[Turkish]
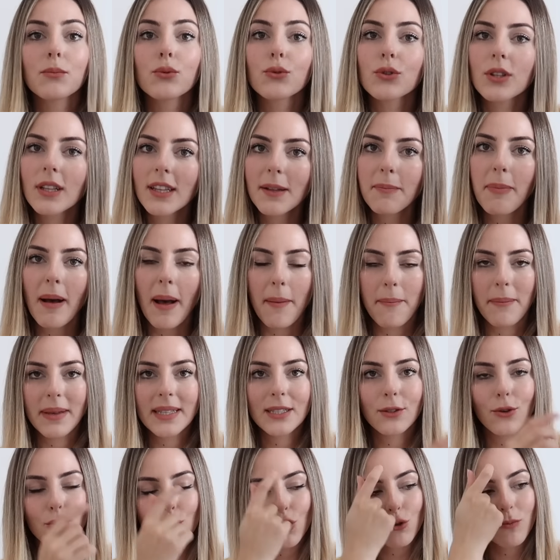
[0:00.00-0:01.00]
Bunda da
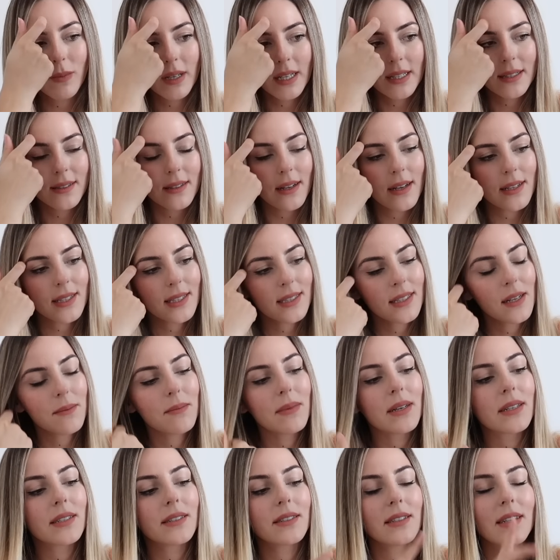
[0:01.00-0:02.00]
pembesi hoşuma gitti aslında
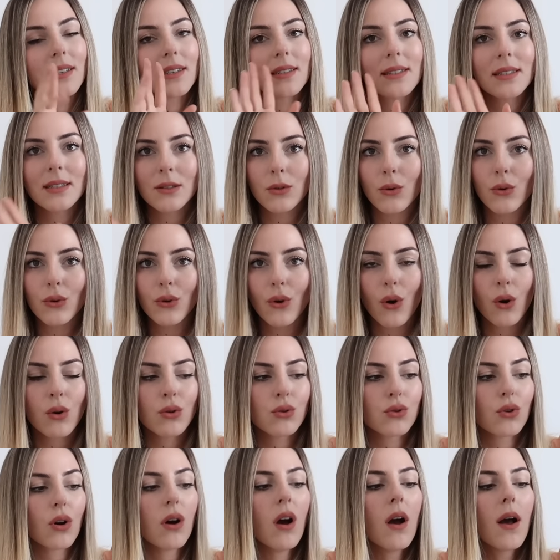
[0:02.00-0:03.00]
ama e, stoğu
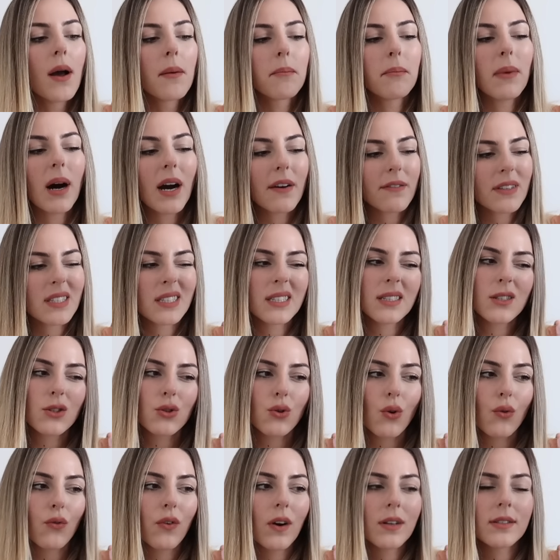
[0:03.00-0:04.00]
yoktu. Mavisini
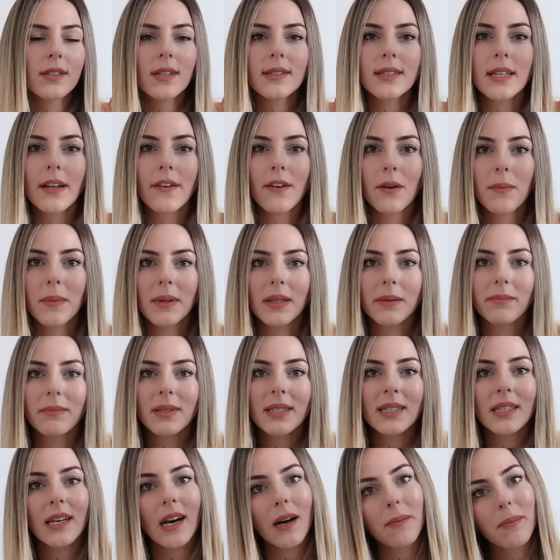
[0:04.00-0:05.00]
çok fazla sevemedim.
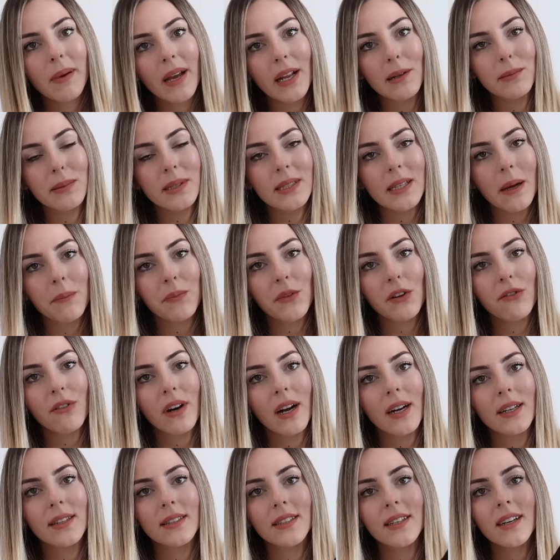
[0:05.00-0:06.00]
Siyah bir elbisem de
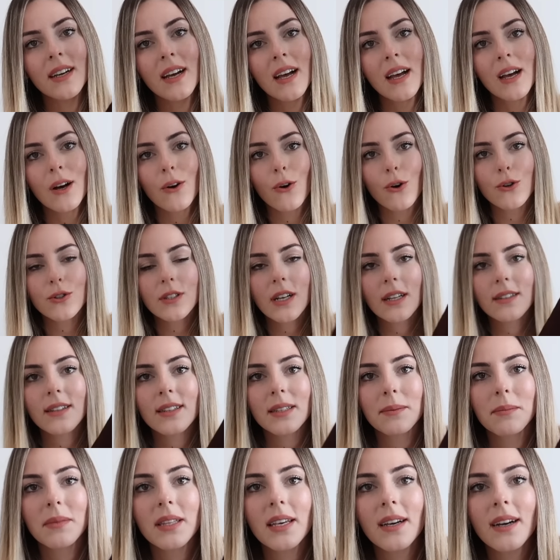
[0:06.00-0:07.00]
vardı. O yüzden
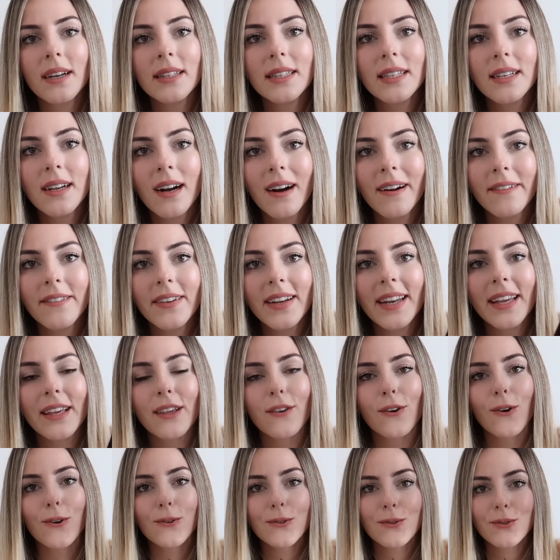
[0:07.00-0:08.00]
dedim ki hadi
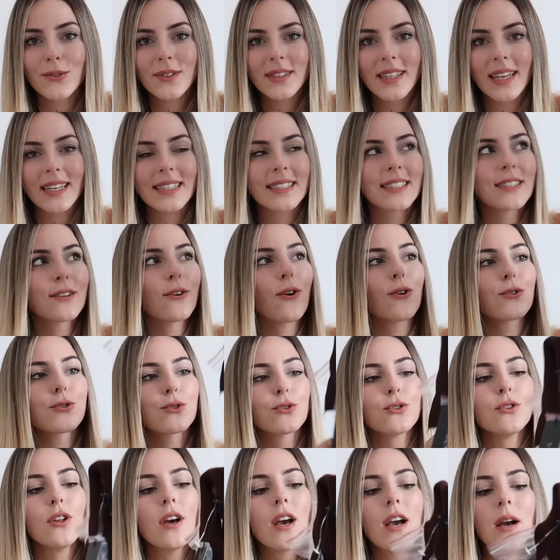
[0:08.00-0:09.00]
kahverengi olsun, değişik
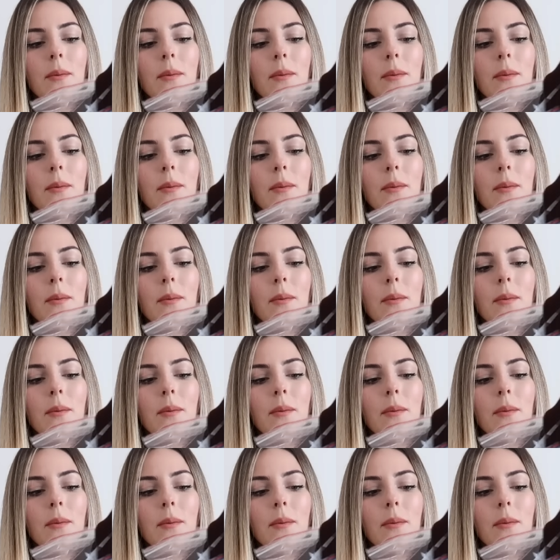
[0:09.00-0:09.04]
olsun.